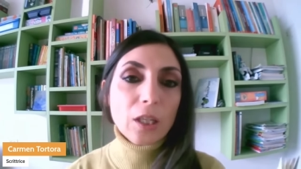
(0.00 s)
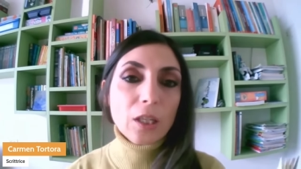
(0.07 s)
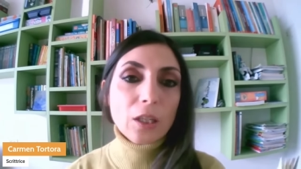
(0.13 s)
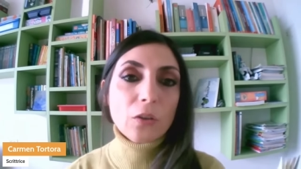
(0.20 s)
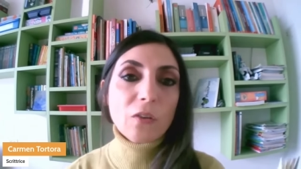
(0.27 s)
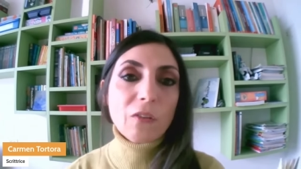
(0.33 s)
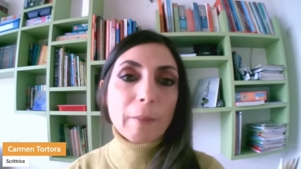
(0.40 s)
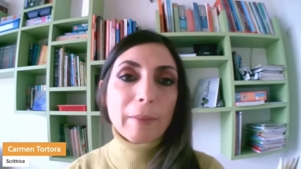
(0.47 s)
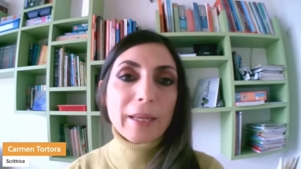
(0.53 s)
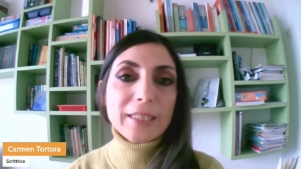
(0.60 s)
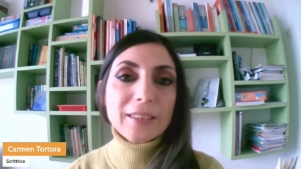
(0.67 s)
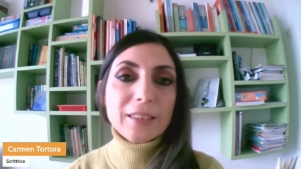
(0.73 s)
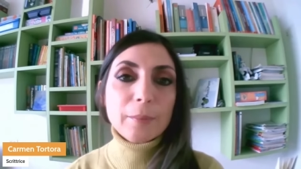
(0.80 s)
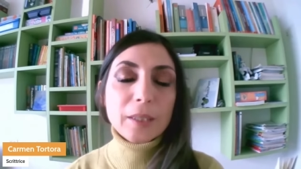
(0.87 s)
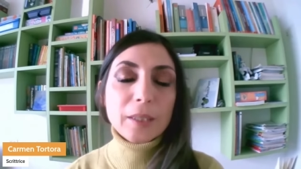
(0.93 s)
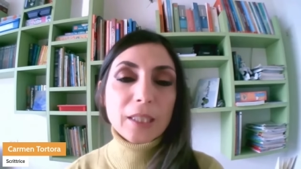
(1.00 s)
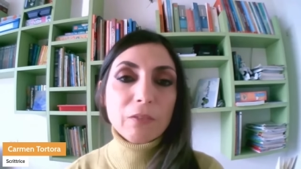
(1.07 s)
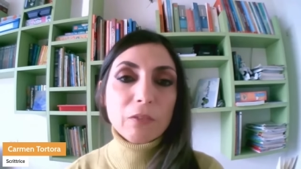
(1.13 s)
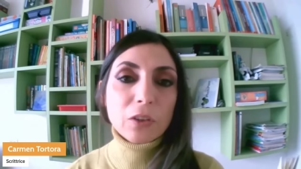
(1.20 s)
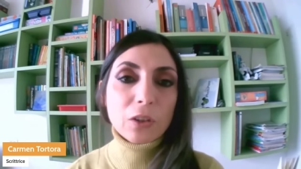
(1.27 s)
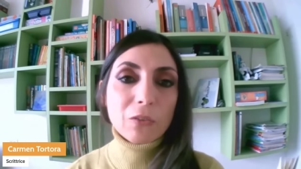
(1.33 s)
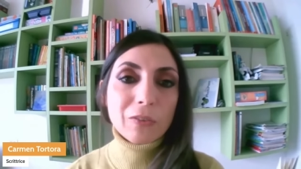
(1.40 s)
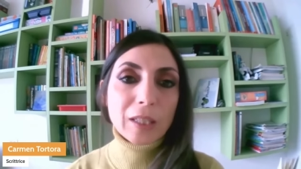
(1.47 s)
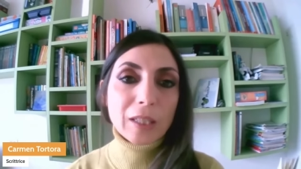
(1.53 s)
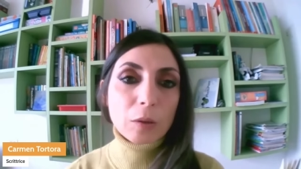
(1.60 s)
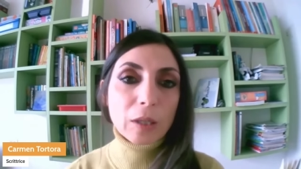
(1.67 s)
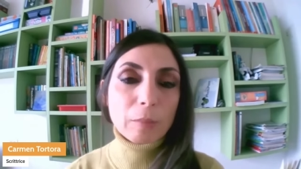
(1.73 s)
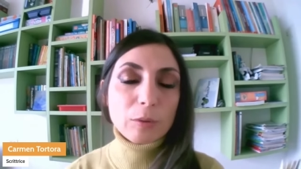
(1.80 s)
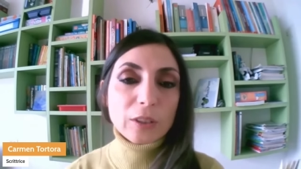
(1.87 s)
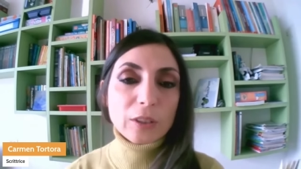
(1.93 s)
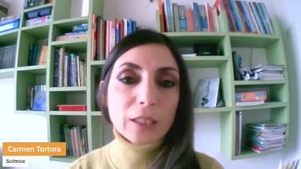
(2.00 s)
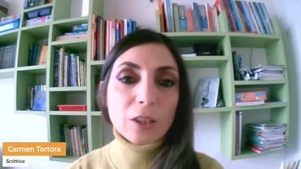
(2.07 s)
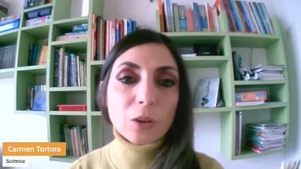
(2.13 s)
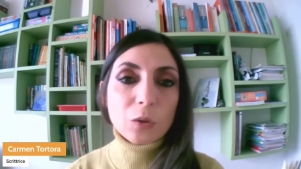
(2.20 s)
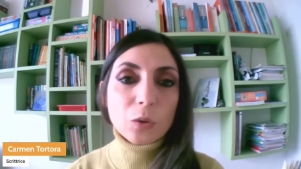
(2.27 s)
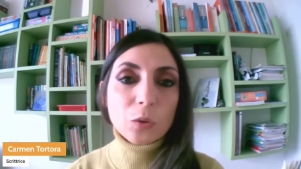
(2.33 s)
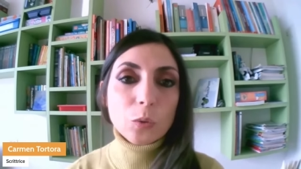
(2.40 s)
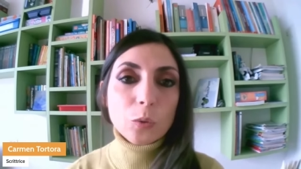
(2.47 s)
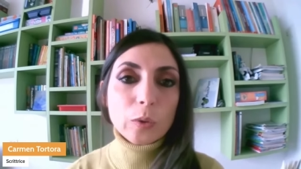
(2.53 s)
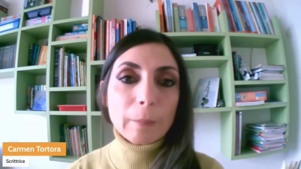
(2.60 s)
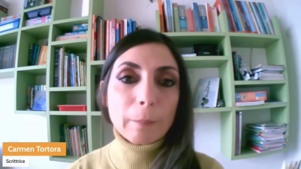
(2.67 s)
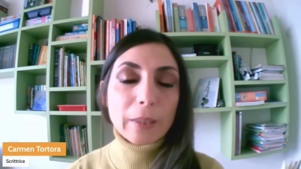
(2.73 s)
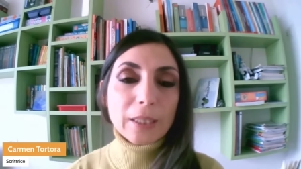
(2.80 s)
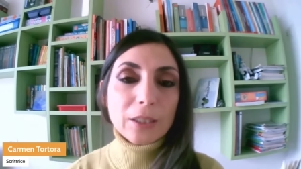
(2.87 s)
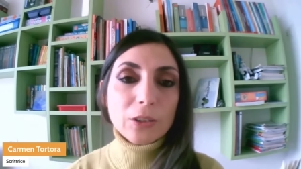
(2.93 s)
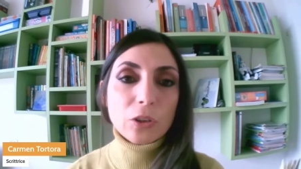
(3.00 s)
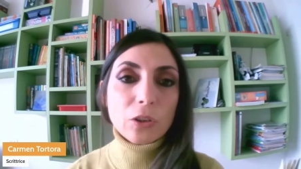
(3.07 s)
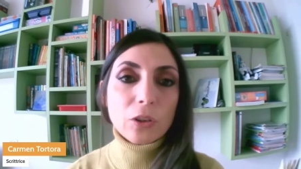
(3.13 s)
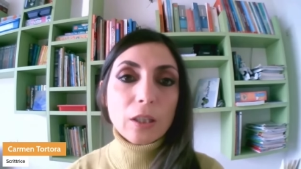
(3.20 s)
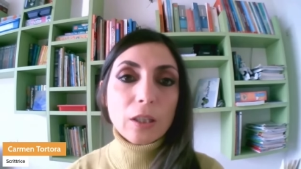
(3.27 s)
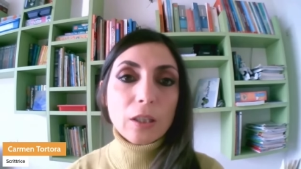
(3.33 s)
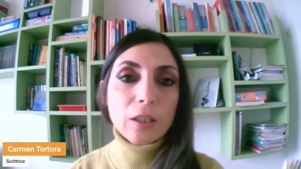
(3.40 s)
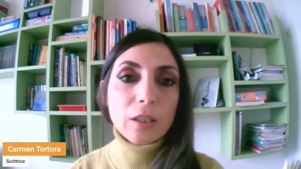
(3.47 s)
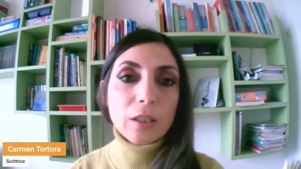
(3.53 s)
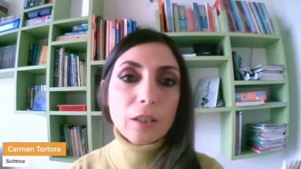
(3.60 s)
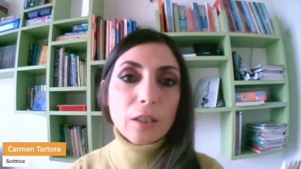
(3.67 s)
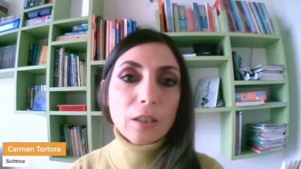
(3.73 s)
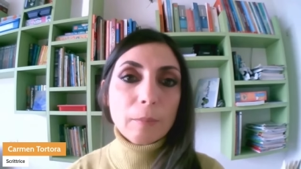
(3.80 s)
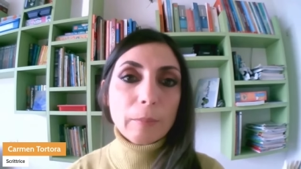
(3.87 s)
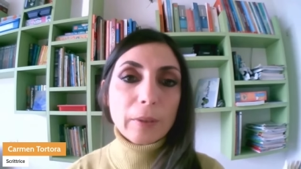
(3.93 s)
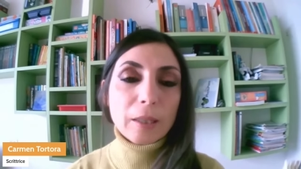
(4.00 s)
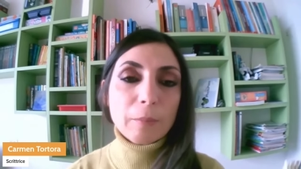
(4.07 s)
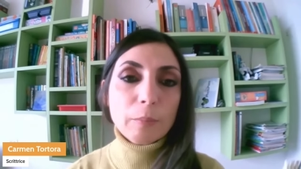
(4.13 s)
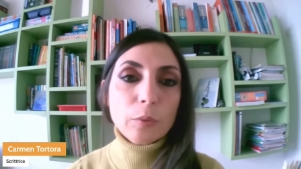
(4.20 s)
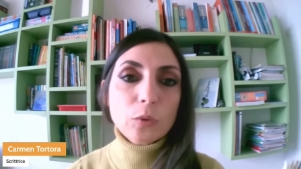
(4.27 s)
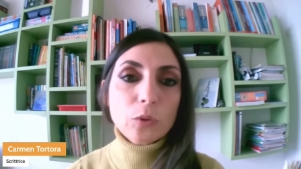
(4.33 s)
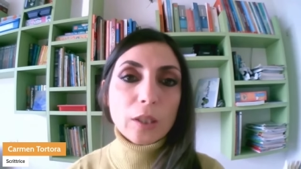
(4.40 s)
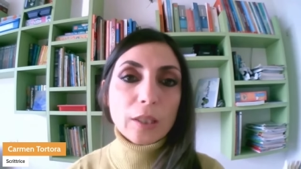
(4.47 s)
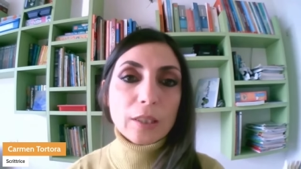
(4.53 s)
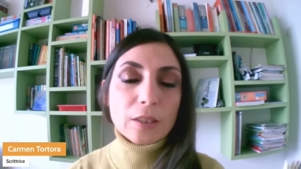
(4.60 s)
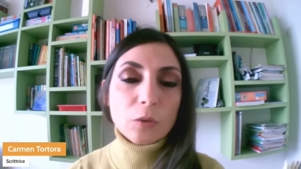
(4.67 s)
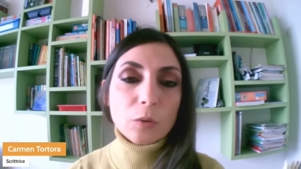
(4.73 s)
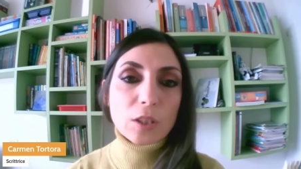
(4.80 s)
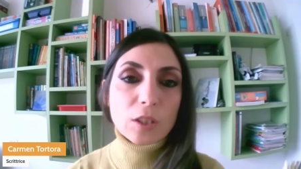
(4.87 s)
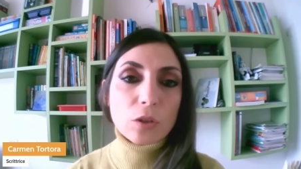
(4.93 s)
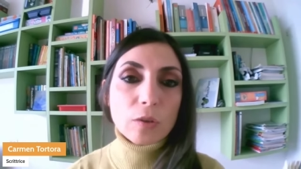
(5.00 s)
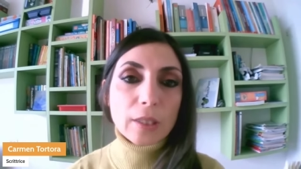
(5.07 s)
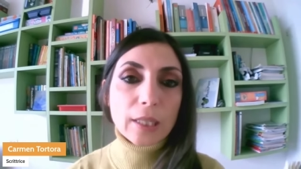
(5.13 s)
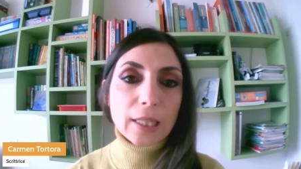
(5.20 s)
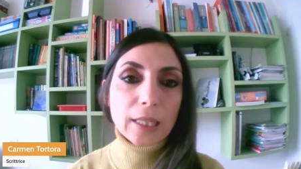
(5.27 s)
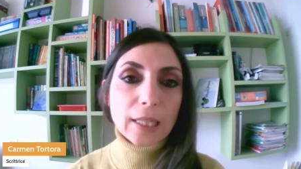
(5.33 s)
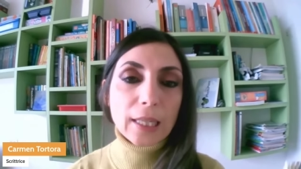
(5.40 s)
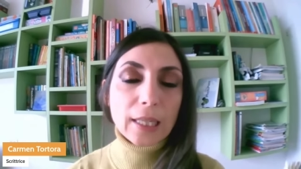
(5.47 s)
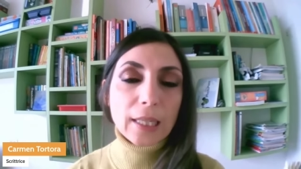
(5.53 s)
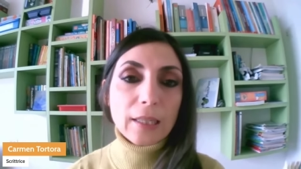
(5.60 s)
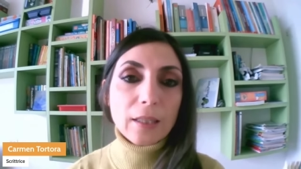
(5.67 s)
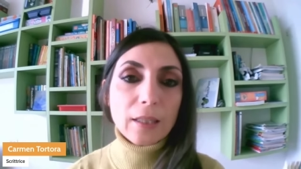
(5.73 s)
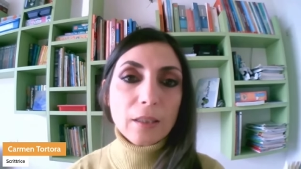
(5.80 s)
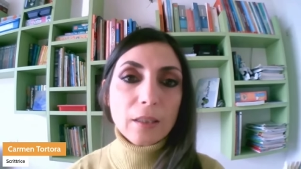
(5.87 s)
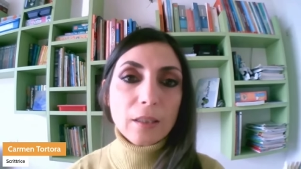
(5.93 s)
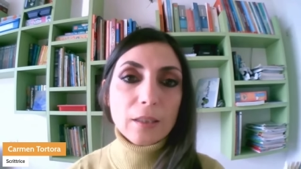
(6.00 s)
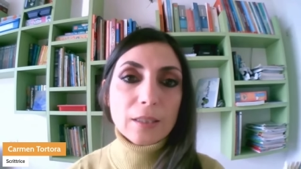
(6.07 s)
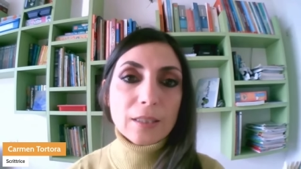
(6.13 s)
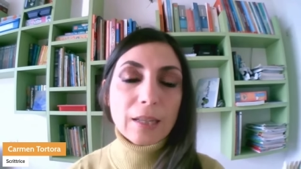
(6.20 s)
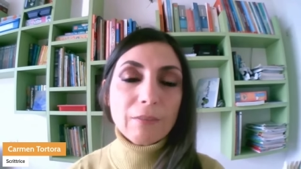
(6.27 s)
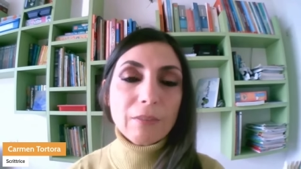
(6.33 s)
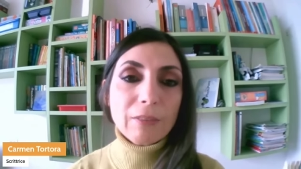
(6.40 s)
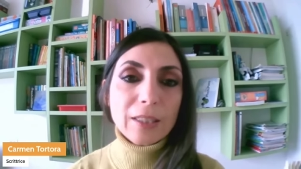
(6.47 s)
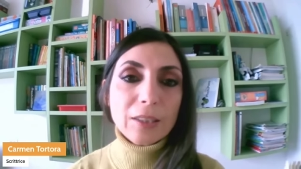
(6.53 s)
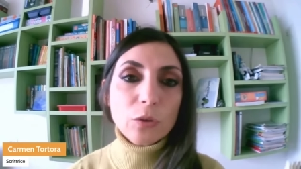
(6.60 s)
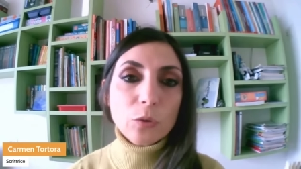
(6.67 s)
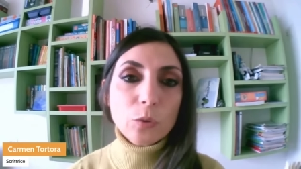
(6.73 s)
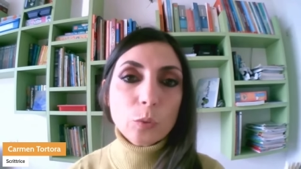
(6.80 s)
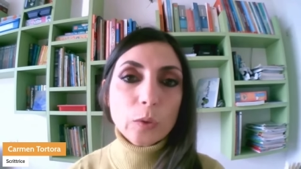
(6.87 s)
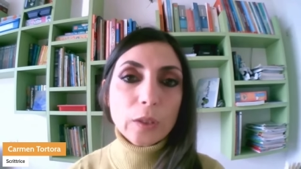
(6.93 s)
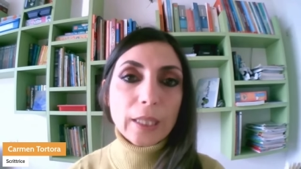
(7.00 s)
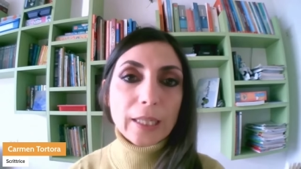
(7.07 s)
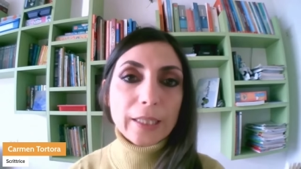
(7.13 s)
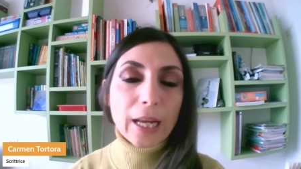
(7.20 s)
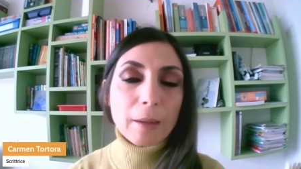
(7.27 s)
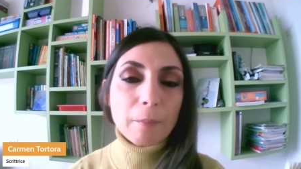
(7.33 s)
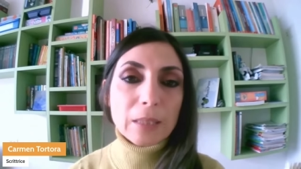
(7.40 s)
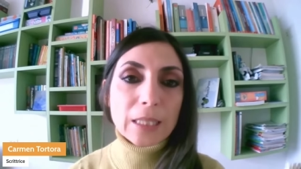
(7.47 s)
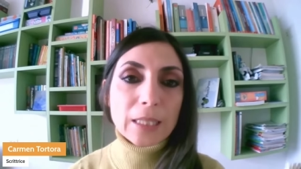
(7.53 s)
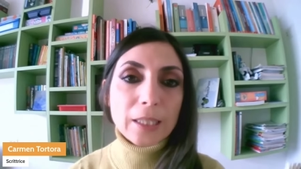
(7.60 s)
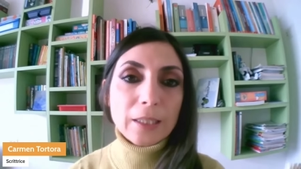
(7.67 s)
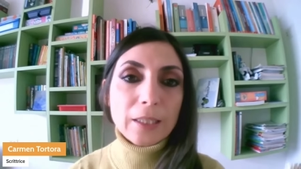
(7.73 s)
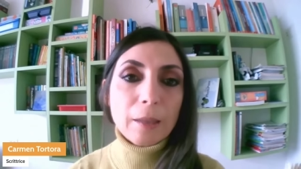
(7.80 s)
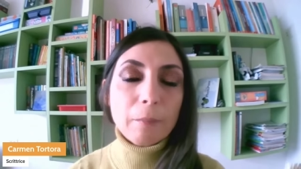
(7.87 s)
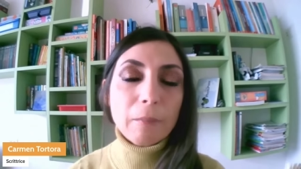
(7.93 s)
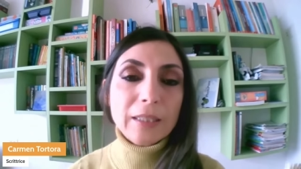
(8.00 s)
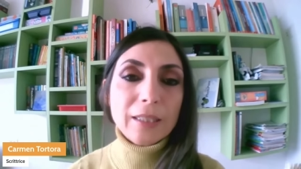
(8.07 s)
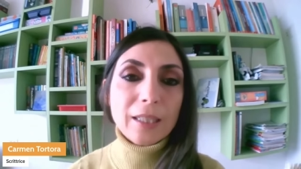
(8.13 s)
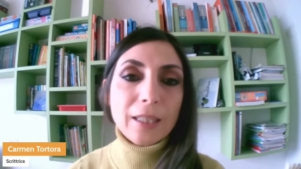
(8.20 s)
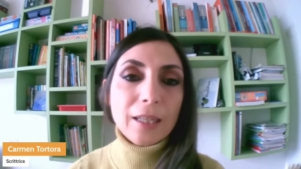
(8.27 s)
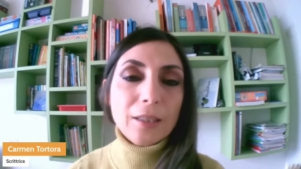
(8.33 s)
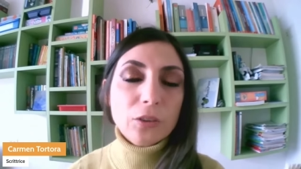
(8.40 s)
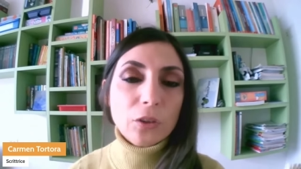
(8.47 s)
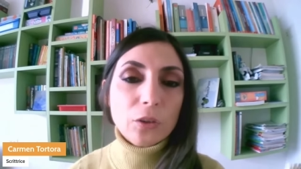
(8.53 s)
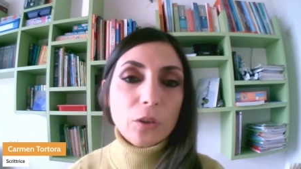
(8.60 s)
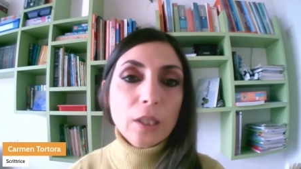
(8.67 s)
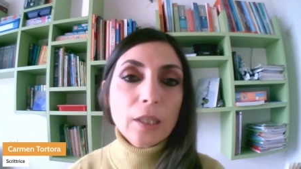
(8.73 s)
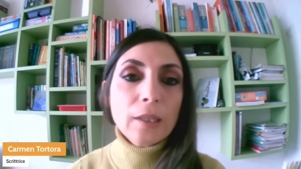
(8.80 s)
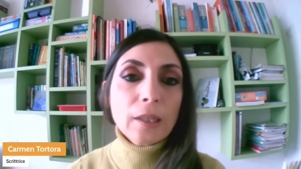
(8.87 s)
nuovamente perché vorrò fare una puntata con lui in merito eh, per l'appunto alla situazione che eh, sta vivendo lui ad Amsterdam e tra l'altro